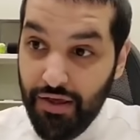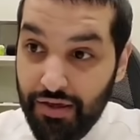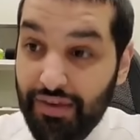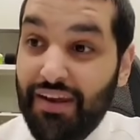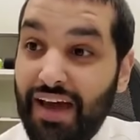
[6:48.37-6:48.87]

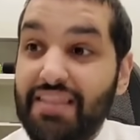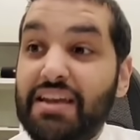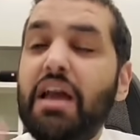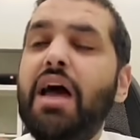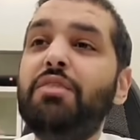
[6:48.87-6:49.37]
يعني هذا
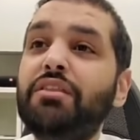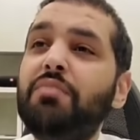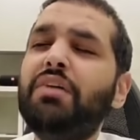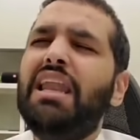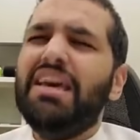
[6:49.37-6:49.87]
الكلام
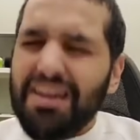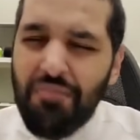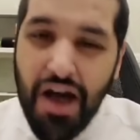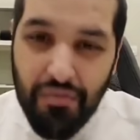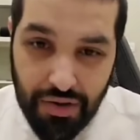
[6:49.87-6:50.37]
ينطبق عليه
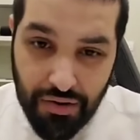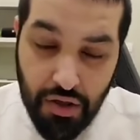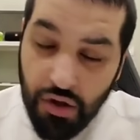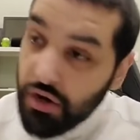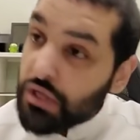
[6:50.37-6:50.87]
تماما
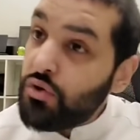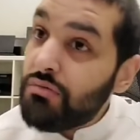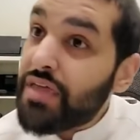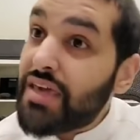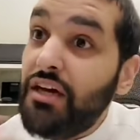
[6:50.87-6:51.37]
رجل
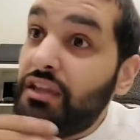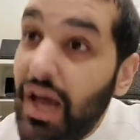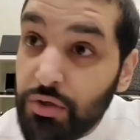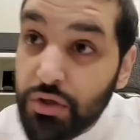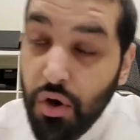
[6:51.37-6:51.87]
مضيع
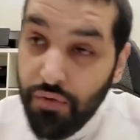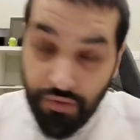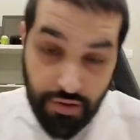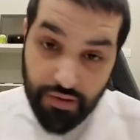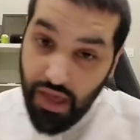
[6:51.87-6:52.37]
دعم
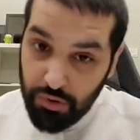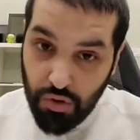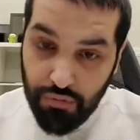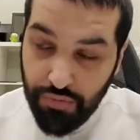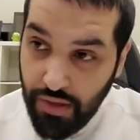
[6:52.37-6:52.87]
طوفه دعم
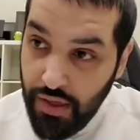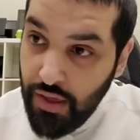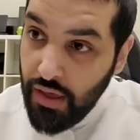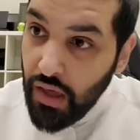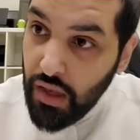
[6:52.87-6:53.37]
طوفه
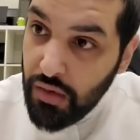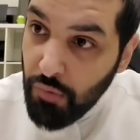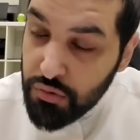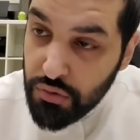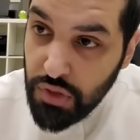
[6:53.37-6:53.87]

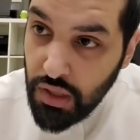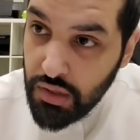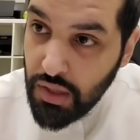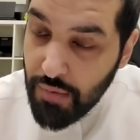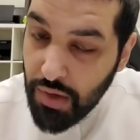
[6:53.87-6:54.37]
الموجودين
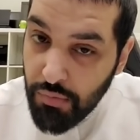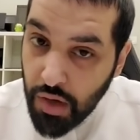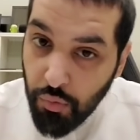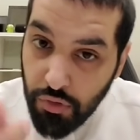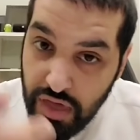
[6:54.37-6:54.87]
قدامك
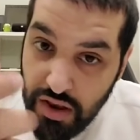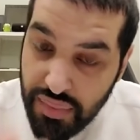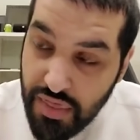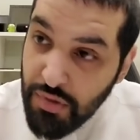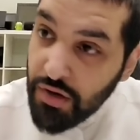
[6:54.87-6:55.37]
مقبوضين
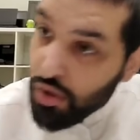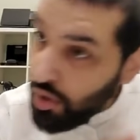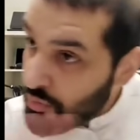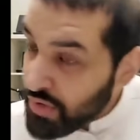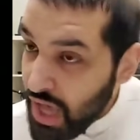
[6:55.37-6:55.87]
الثمن
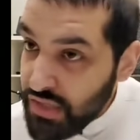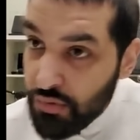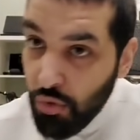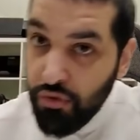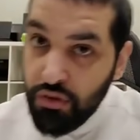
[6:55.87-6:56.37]
كلهم
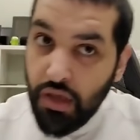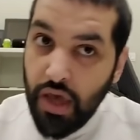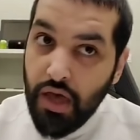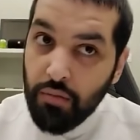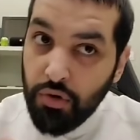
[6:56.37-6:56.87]
تحزبوا ضدي
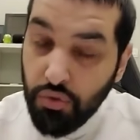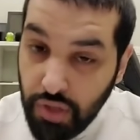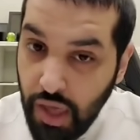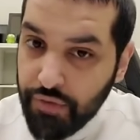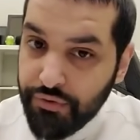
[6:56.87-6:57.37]
ايام النوت
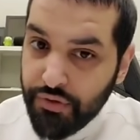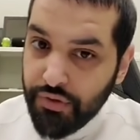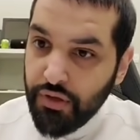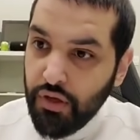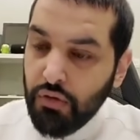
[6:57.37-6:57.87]
8
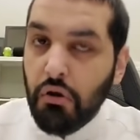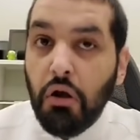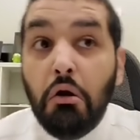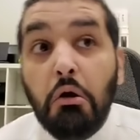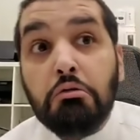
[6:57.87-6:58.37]

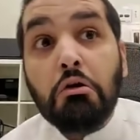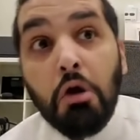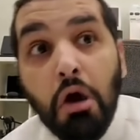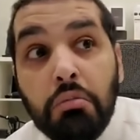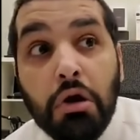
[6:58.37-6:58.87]
قالوا له يصير
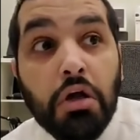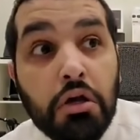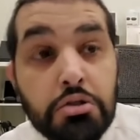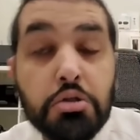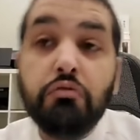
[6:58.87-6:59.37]
خير بعدين
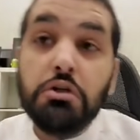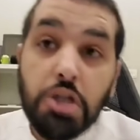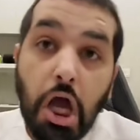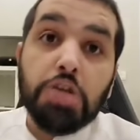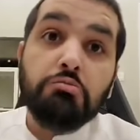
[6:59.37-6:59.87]
نشوف
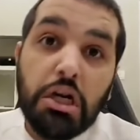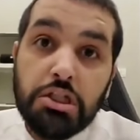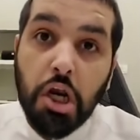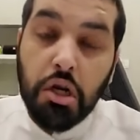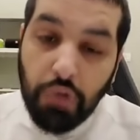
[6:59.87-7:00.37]
الجهاز ما
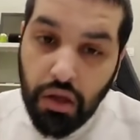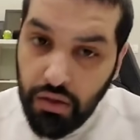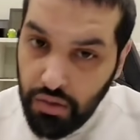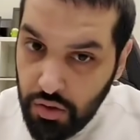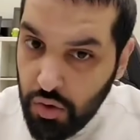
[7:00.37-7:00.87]
جربه
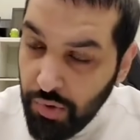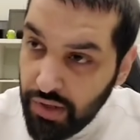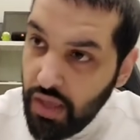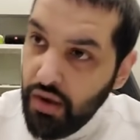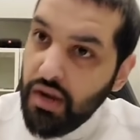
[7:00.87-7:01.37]

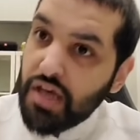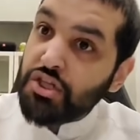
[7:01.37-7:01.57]
وبعدين الناس